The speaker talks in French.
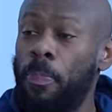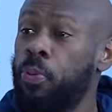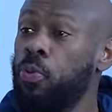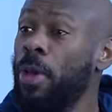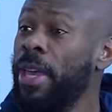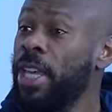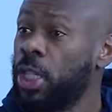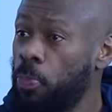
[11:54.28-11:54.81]

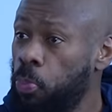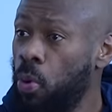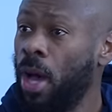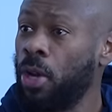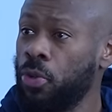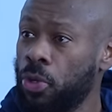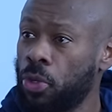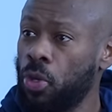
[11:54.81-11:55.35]
plus
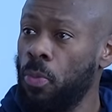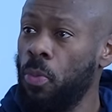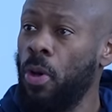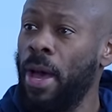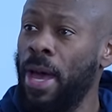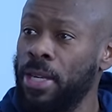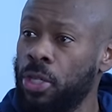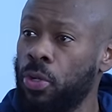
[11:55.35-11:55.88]
espoir,
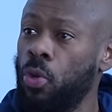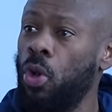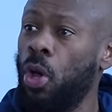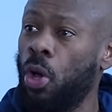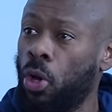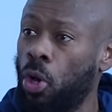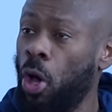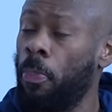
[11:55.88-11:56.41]
justement, à ce que
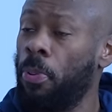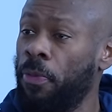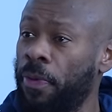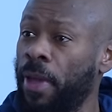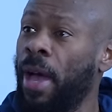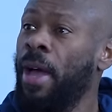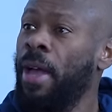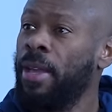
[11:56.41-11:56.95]
leur corps peut
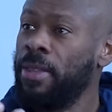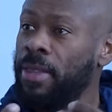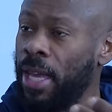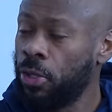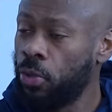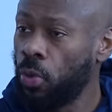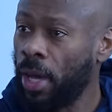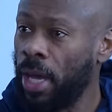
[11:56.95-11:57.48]
faire
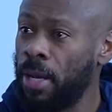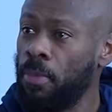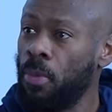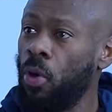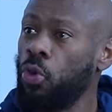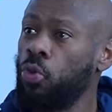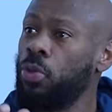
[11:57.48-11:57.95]
naturellement,